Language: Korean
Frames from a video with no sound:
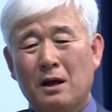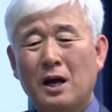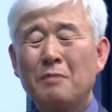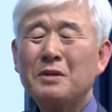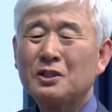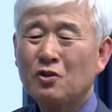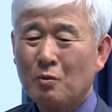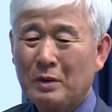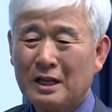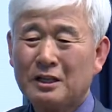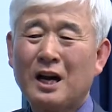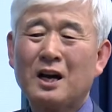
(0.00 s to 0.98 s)
한마디로
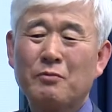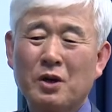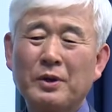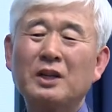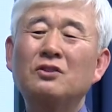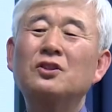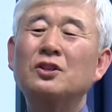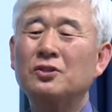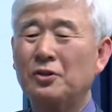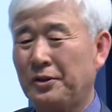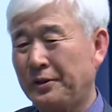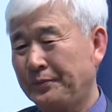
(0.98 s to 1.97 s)
말해 산업혁명이
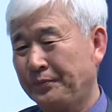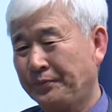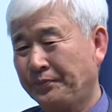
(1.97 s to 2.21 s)
늦었어요.